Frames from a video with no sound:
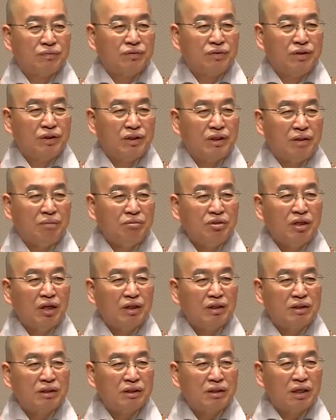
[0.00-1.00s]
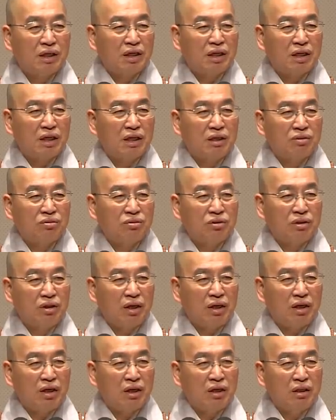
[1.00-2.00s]
지 잘못한 건 생각 안 하고
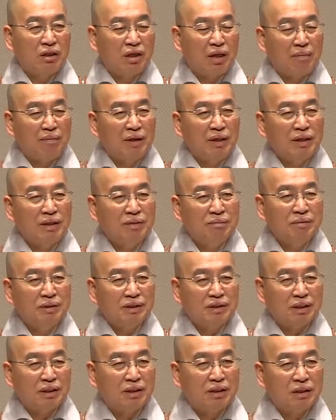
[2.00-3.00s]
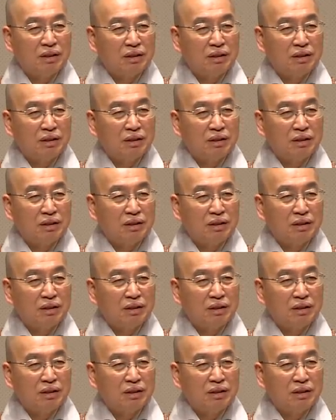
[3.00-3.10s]
나만 하면 잘